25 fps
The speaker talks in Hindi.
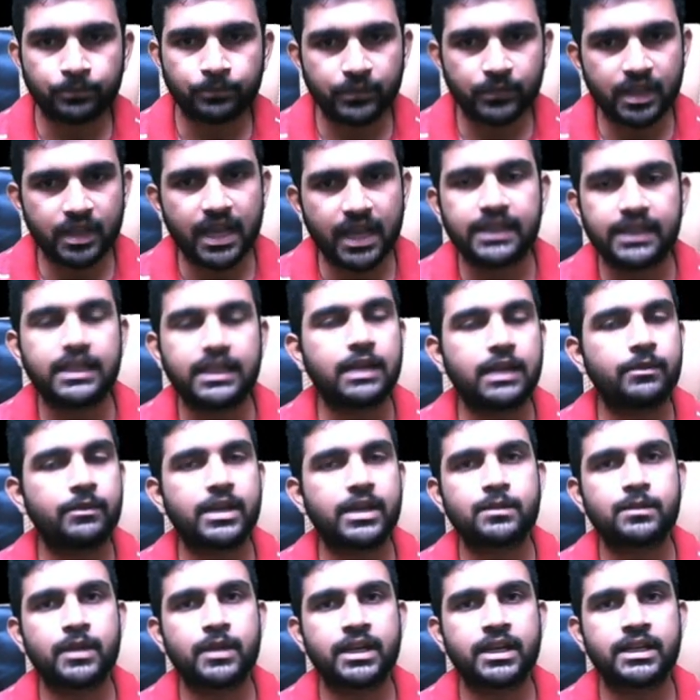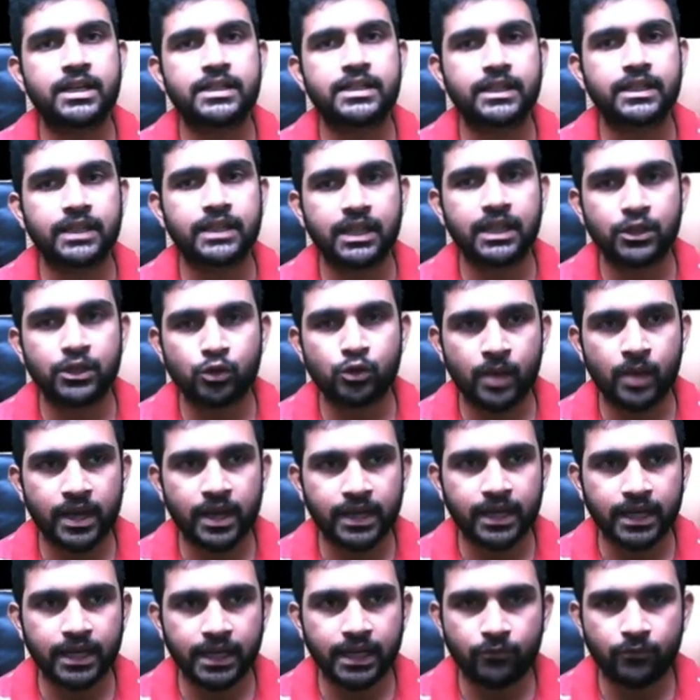देन ही हम एक्सपेक्ट कर सकते हैं कि जो
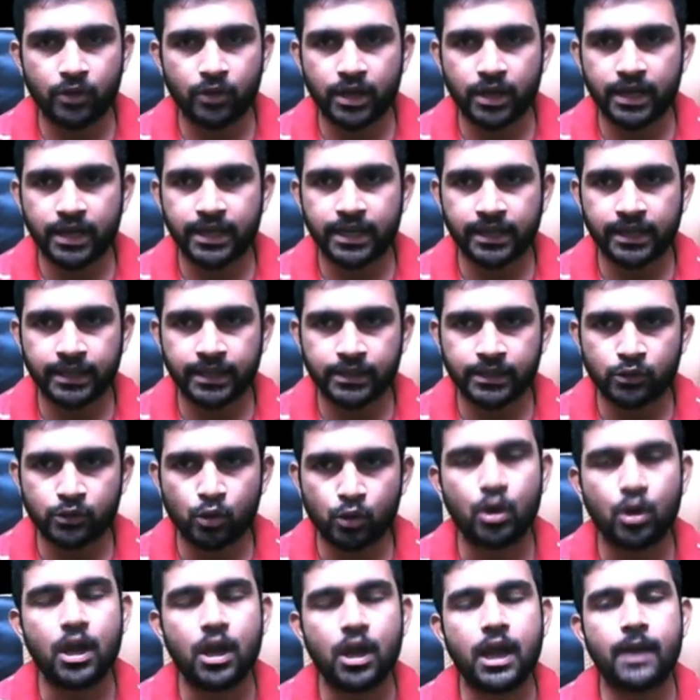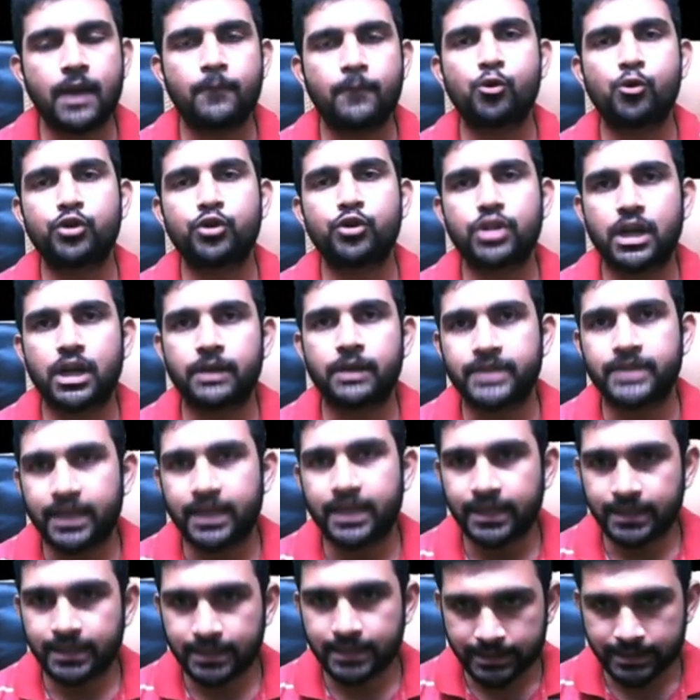मार्केट है वो कहीं ना कहीं इसको पुश अपसाइड
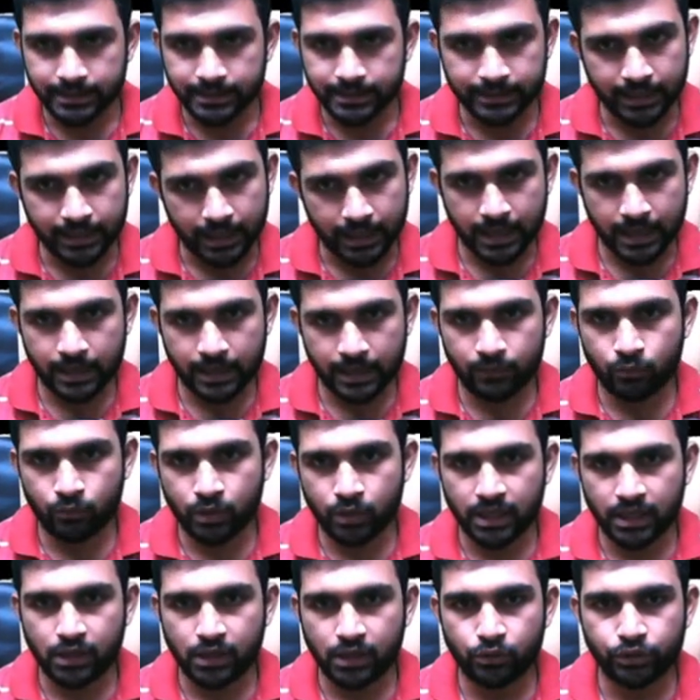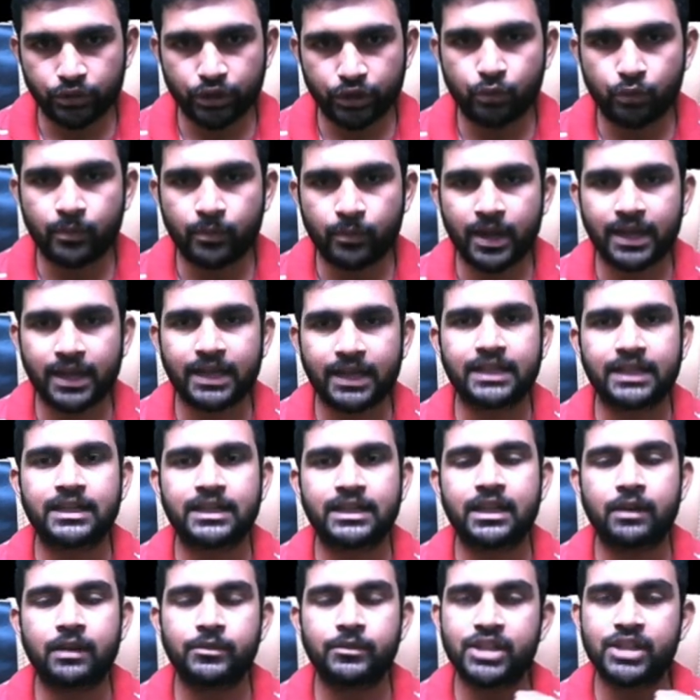कर सकता है अगर वो नहीं होता तो मार्केट के अंदर
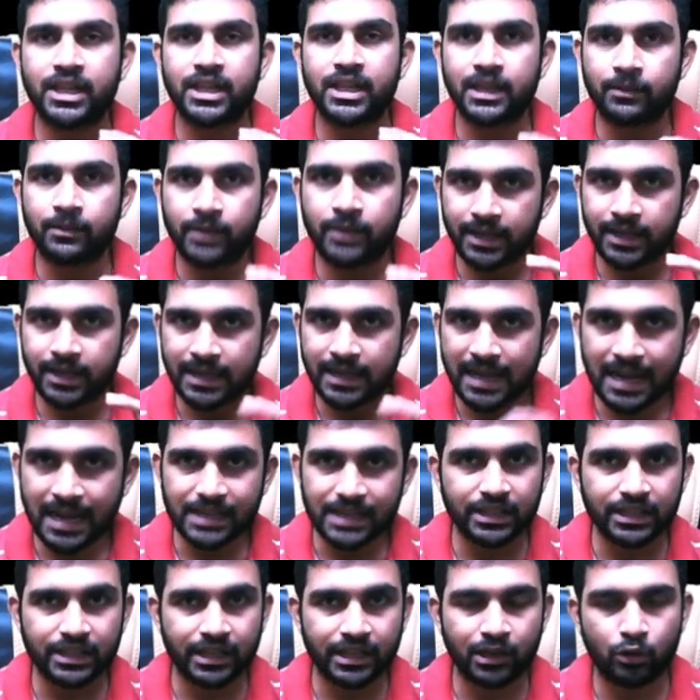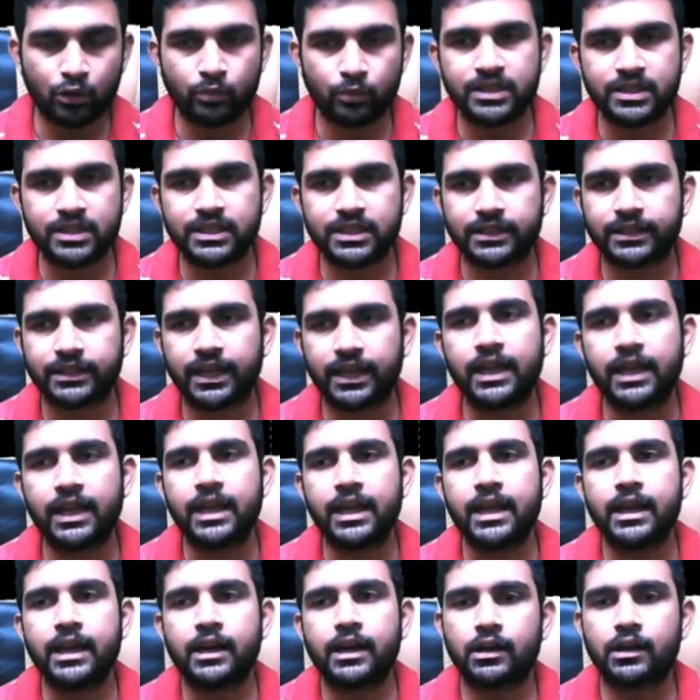हमें ज़्यादा बड़ा क्रैश देखने को मिल सकता
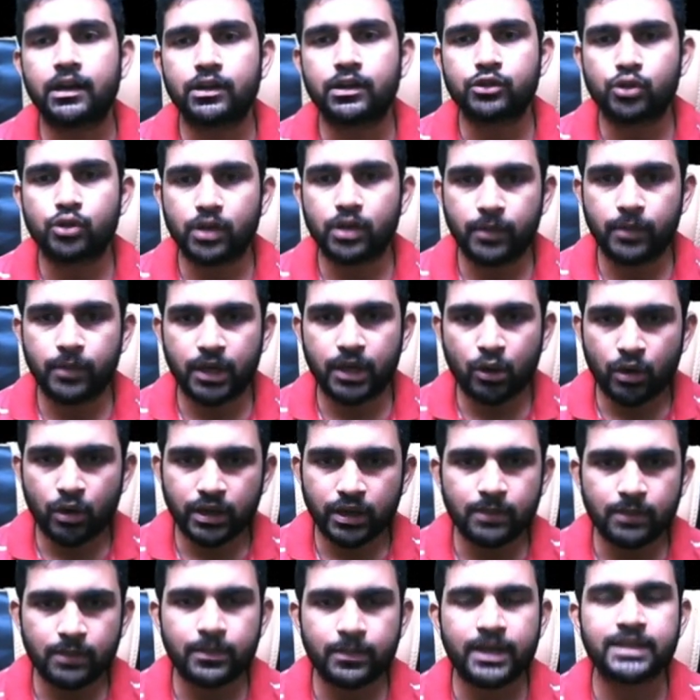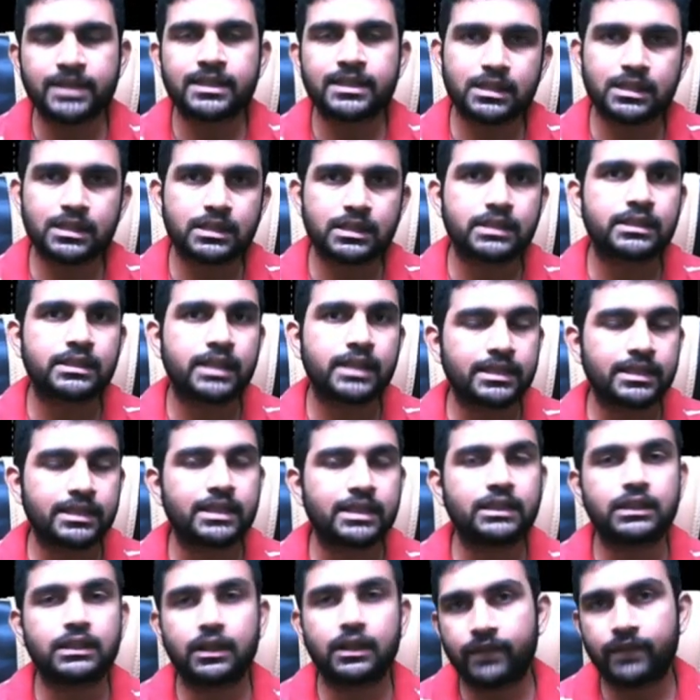है जो कि बिटकॉइन की प्राइसेस के
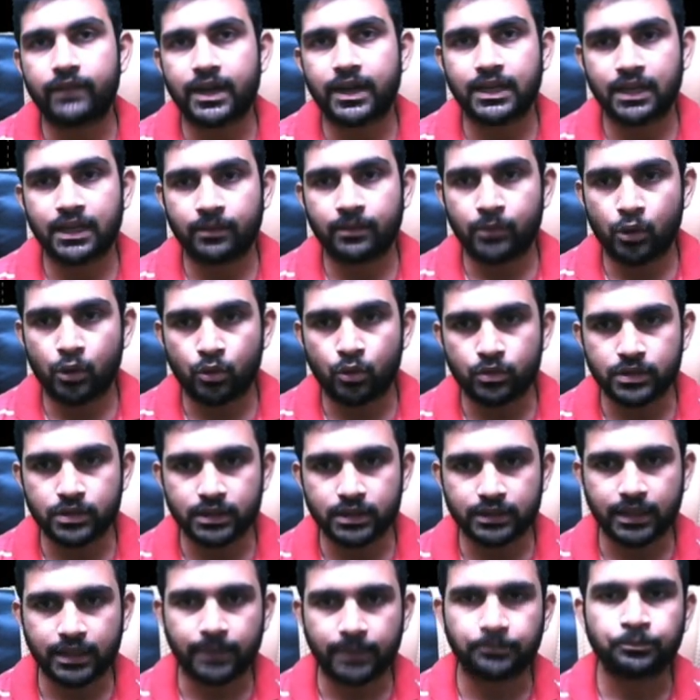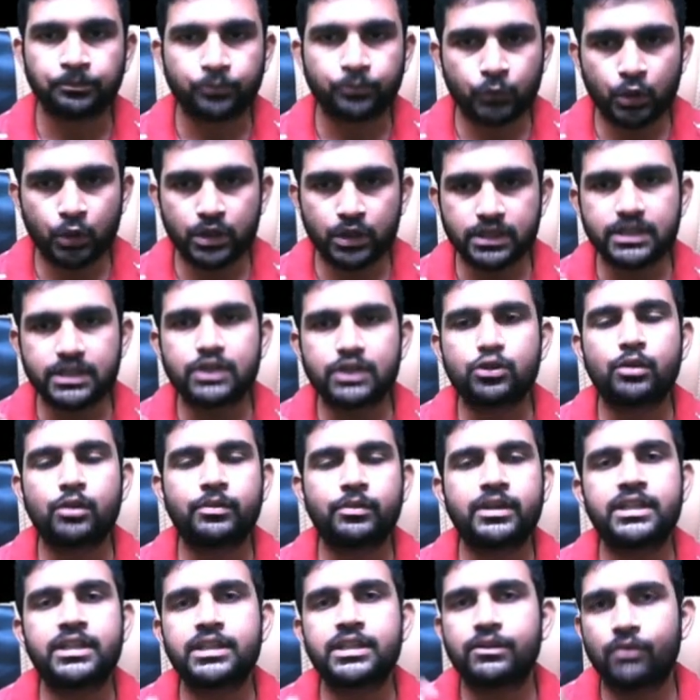साथ इफेक्ट यहाँ पे हो सकता है तो इसकी जो
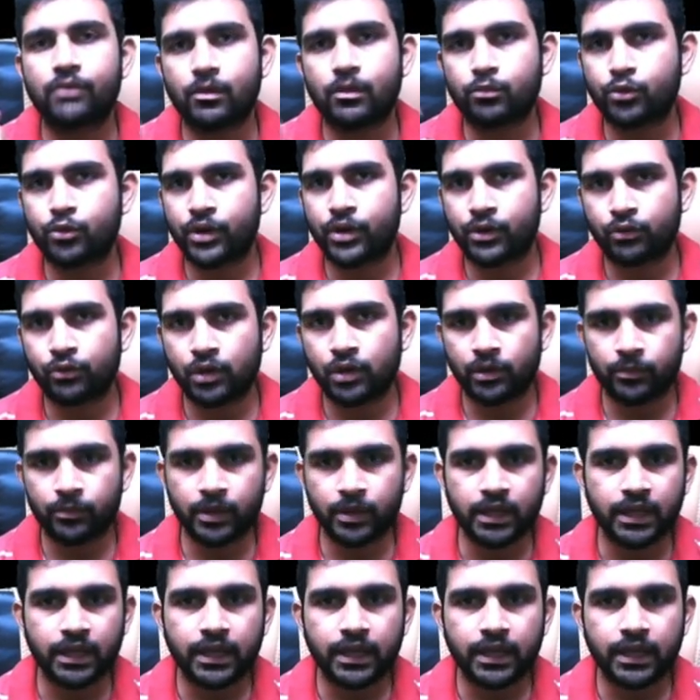अपडेट्स हैं वो आपको रेगुलर में